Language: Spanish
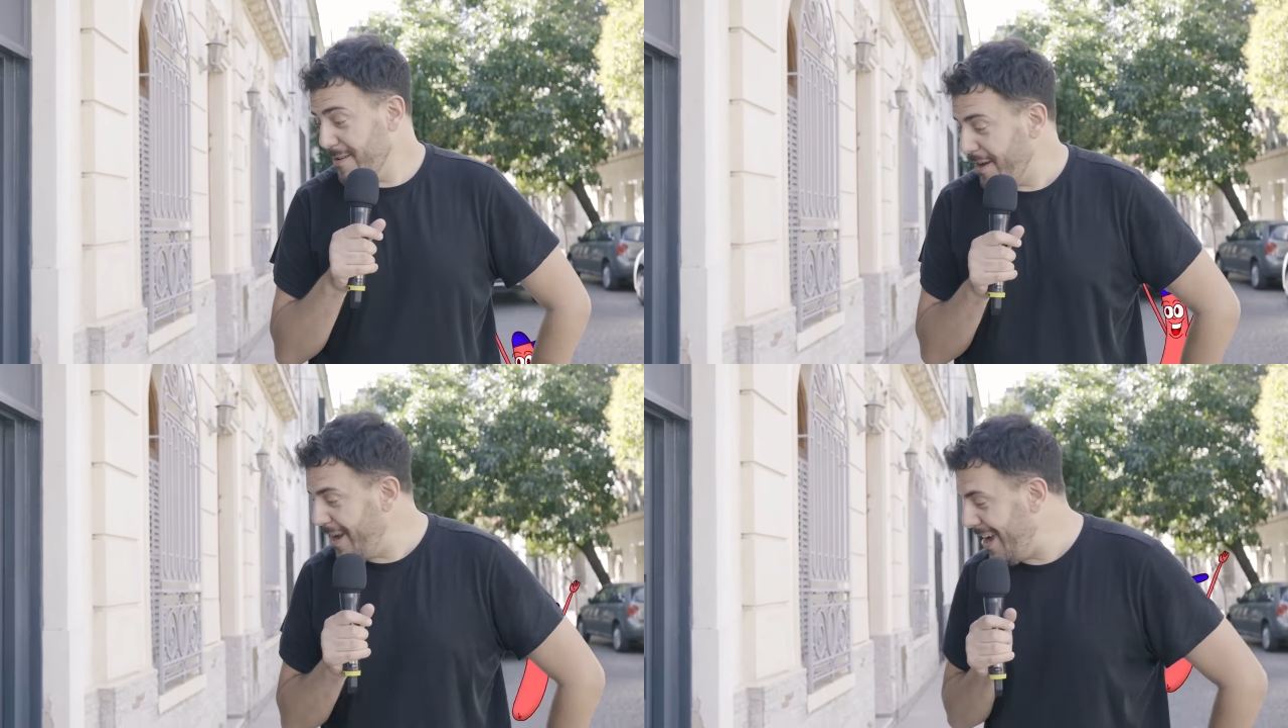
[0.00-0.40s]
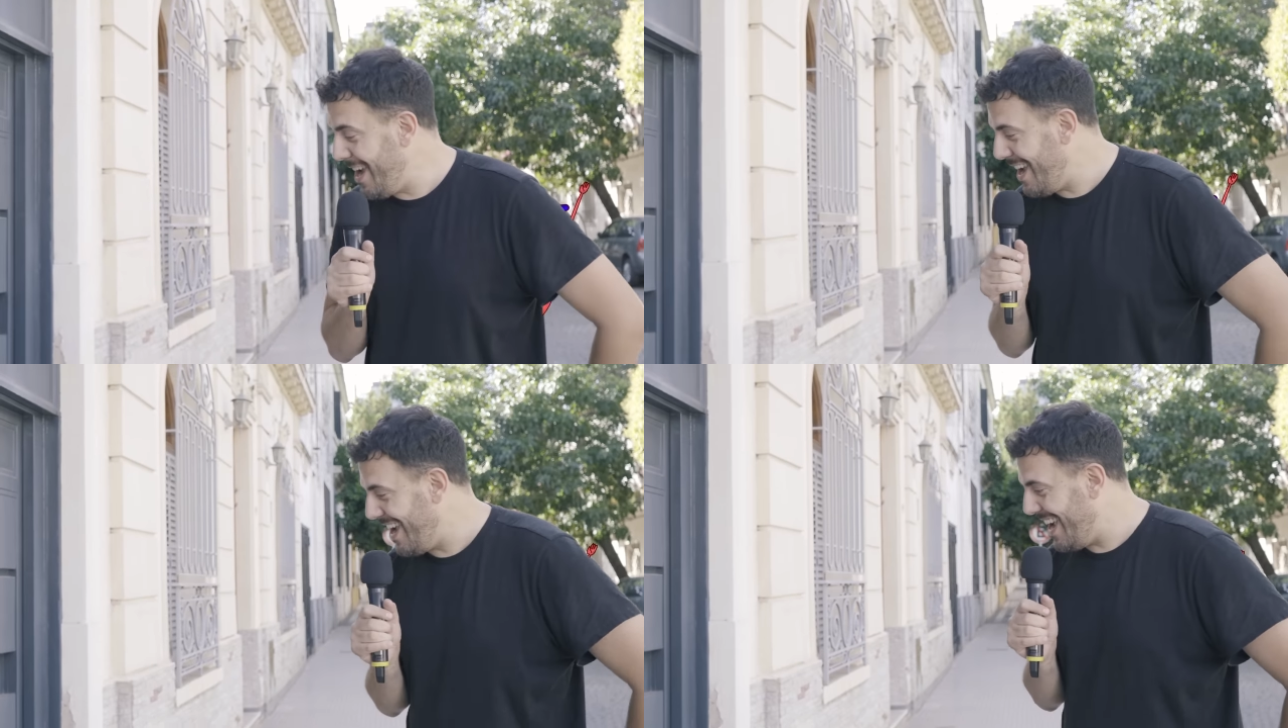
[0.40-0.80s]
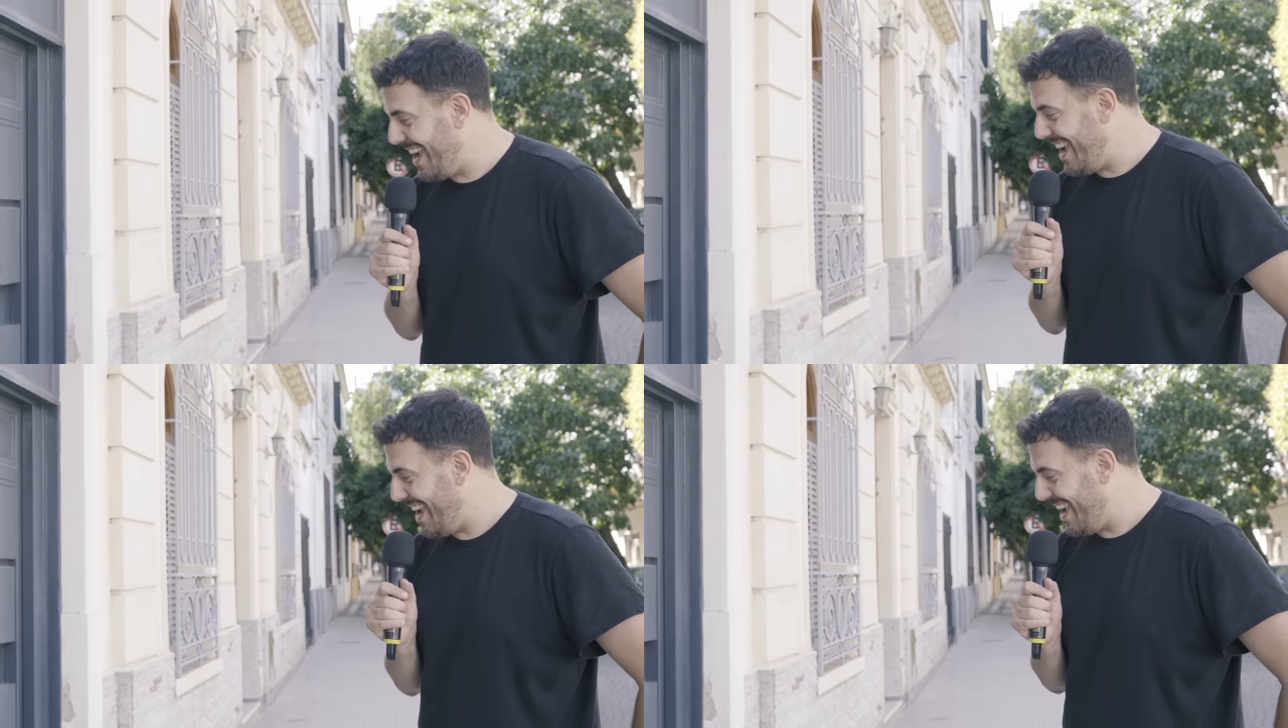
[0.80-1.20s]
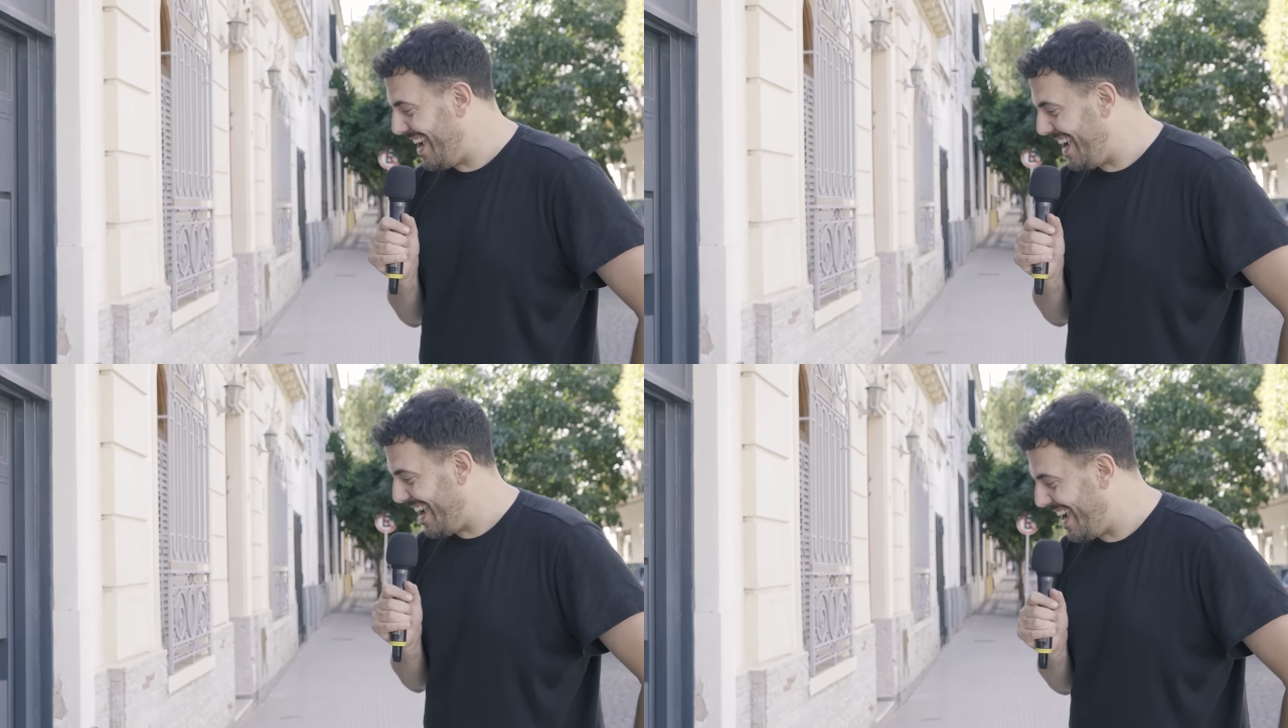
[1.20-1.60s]

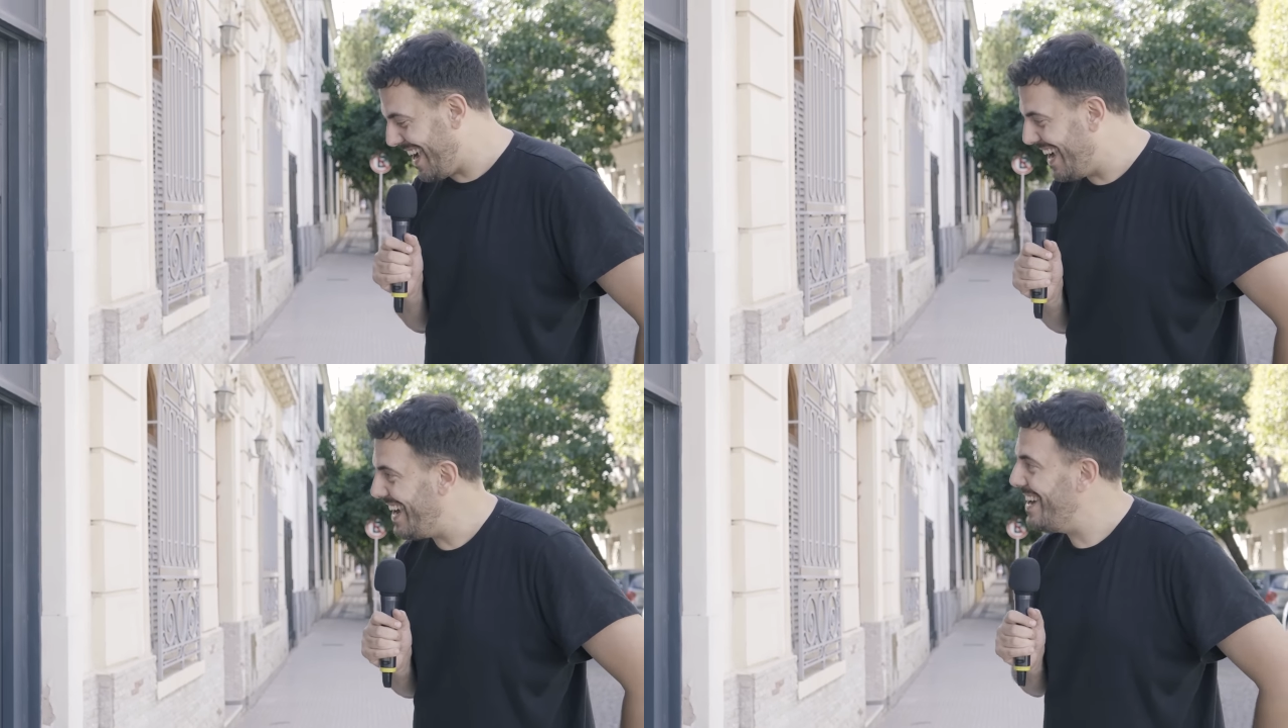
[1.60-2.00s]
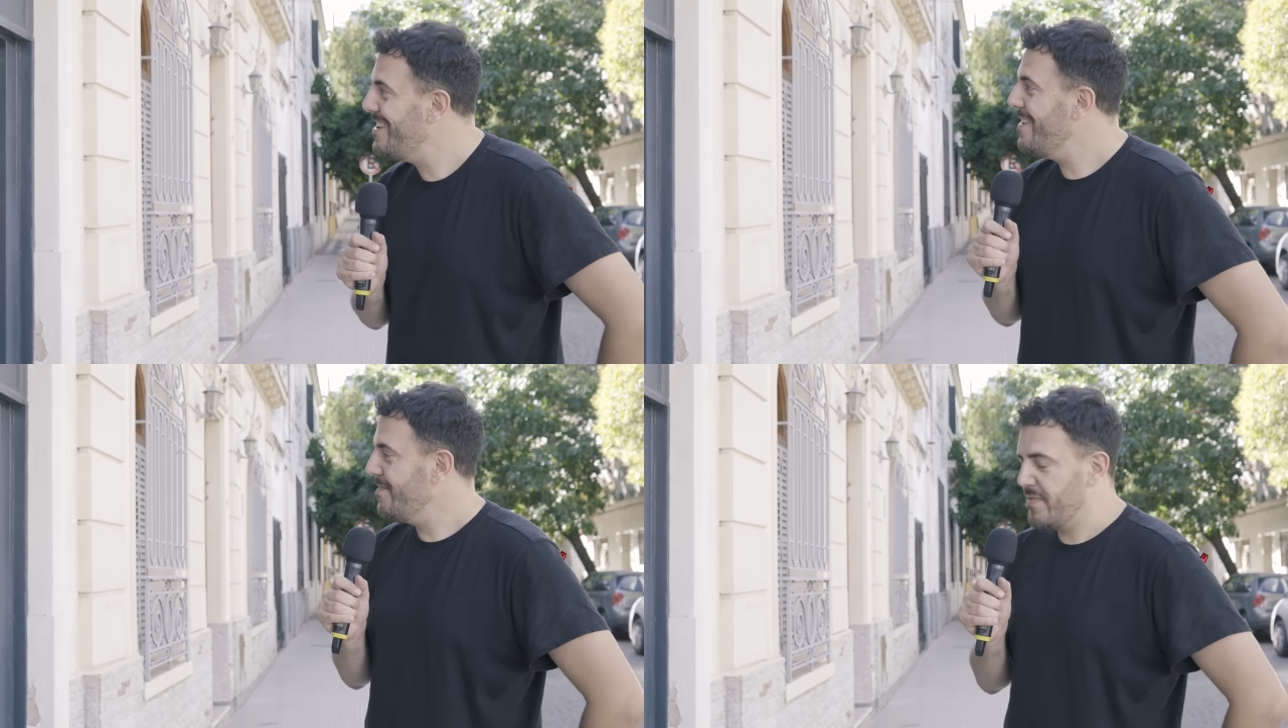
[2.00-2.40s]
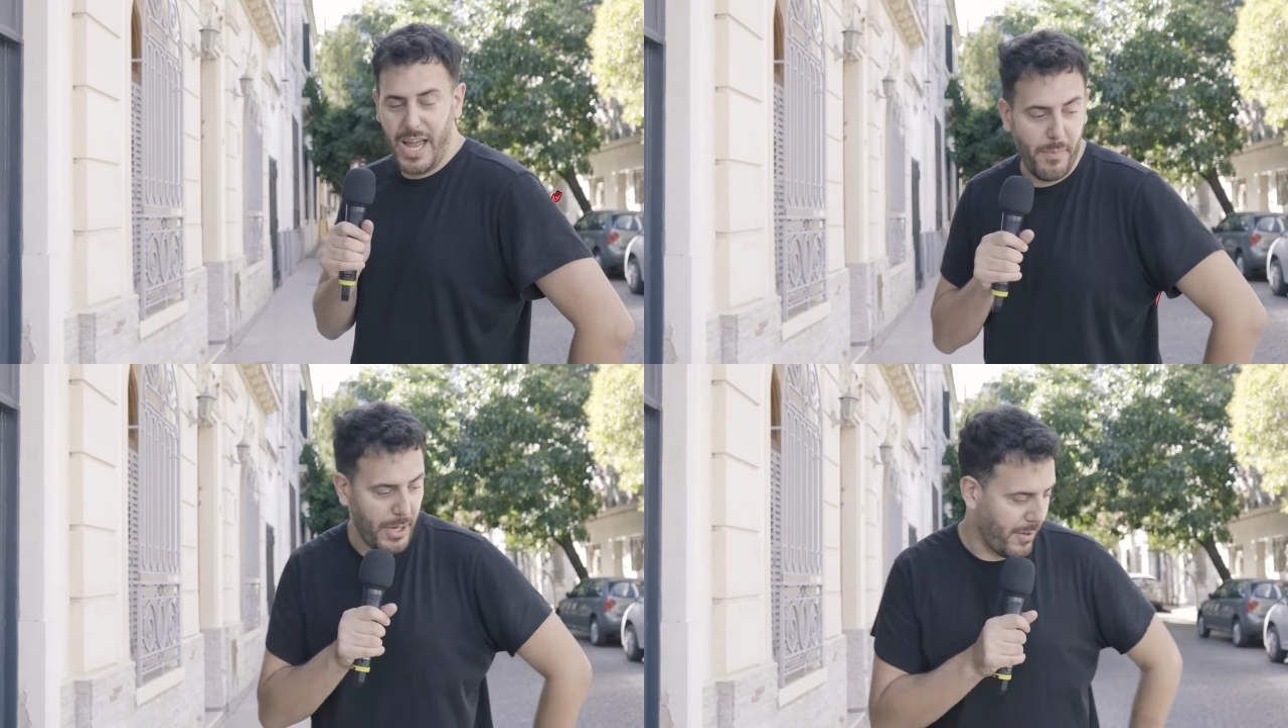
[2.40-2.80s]
eh, del eh, otro lado, ah, Martín.